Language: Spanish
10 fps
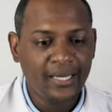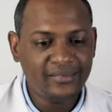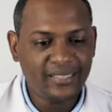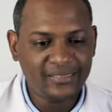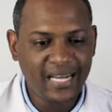
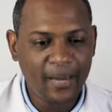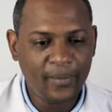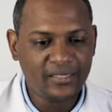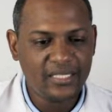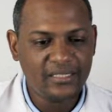Esas
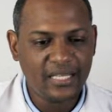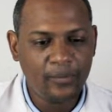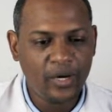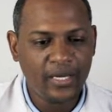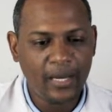ramas que
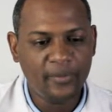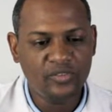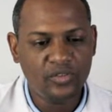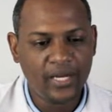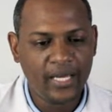estamos acá
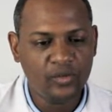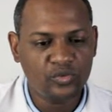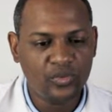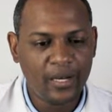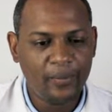
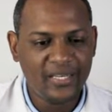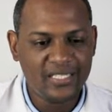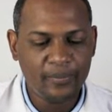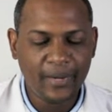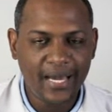mencionando son las
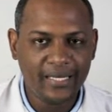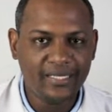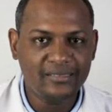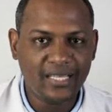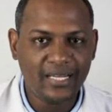
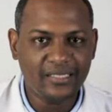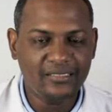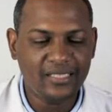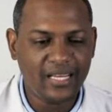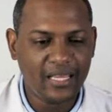principales que estarán
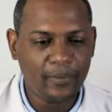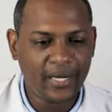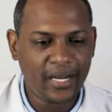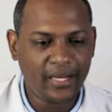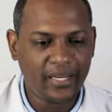destinadas
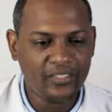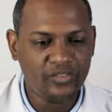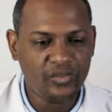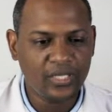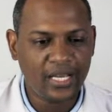para la
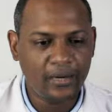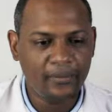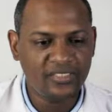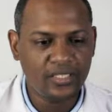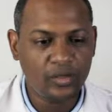irrigación
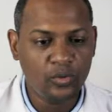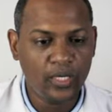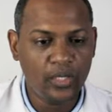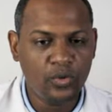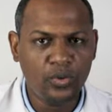cabeza y el
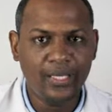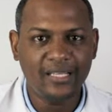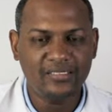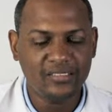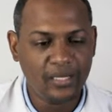cuello y
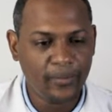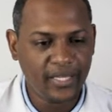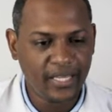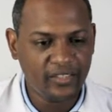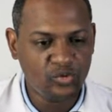las
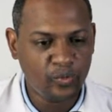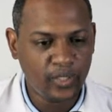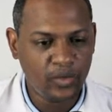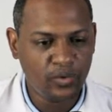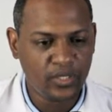extremidades
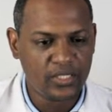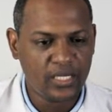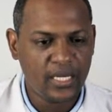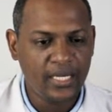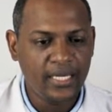superiores.
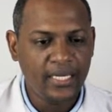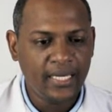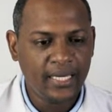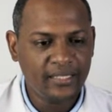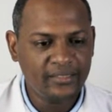
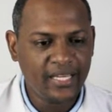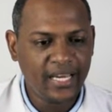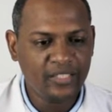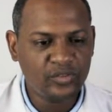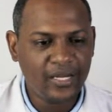En este
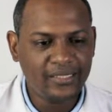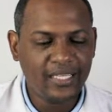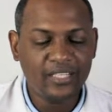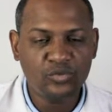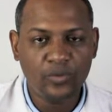caso, la
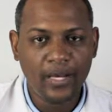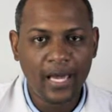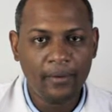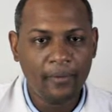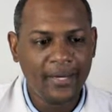arteria
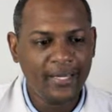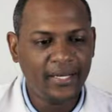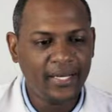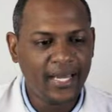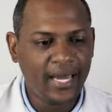subclavia va a
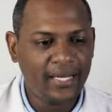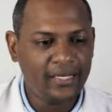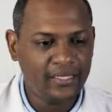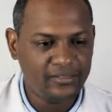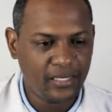irrigar
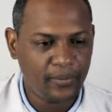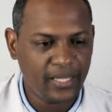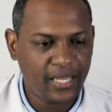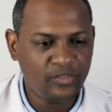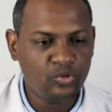
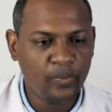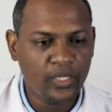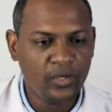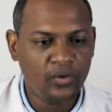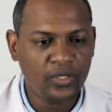extremidades
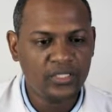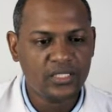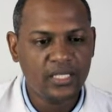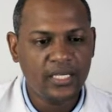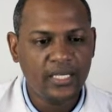
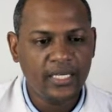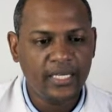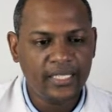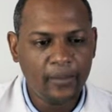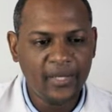superiores
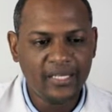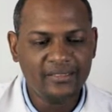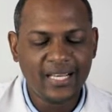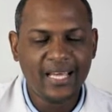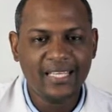y también
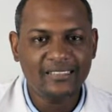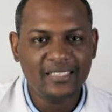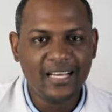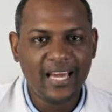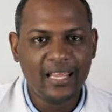estará
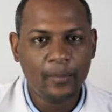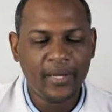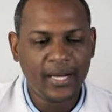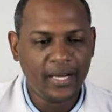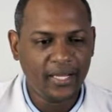destinada
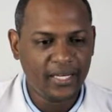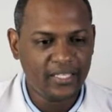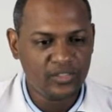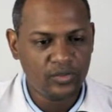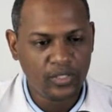para la
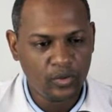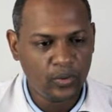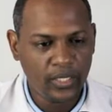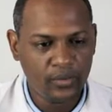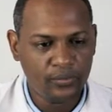irrigación del
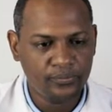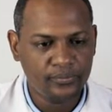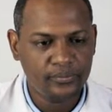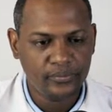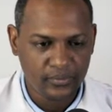cuello.
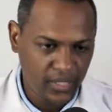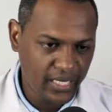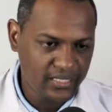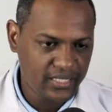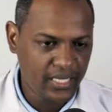
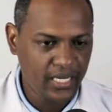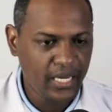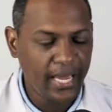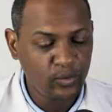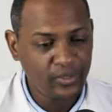
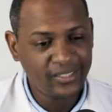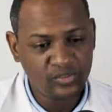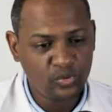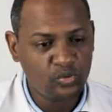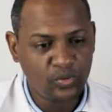Dígase algunas
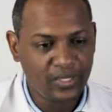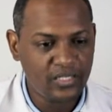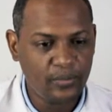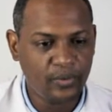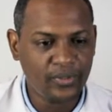
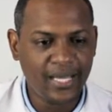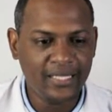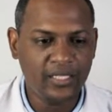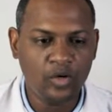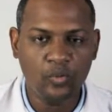estructuras
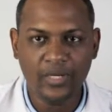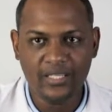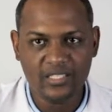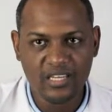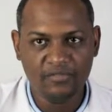importantes como el
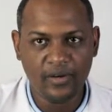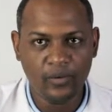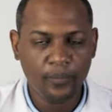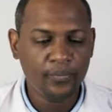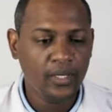encéfalo.